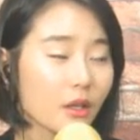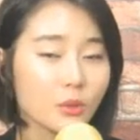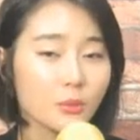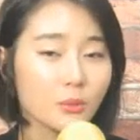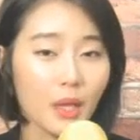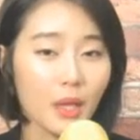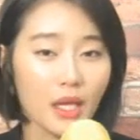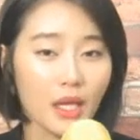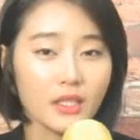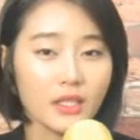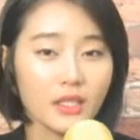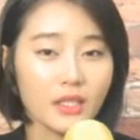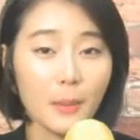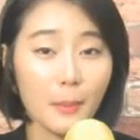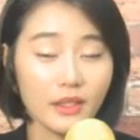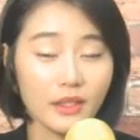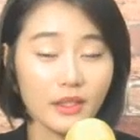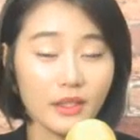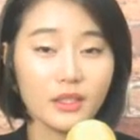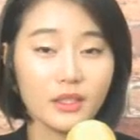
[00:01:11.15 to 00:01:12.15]
좀 날씨가
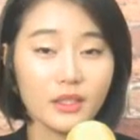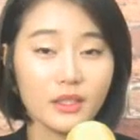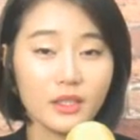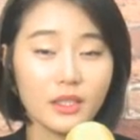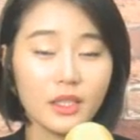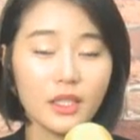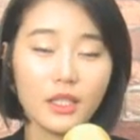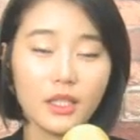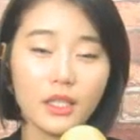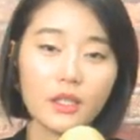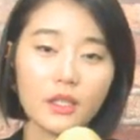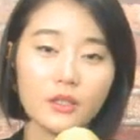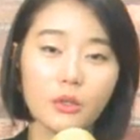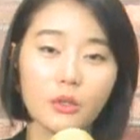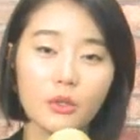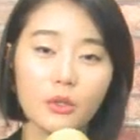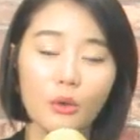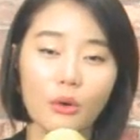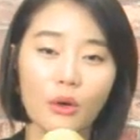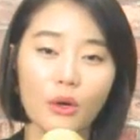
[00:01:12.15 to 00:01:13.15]
많이
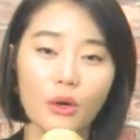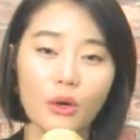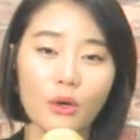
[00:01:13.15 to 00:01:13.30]
흐리니까요.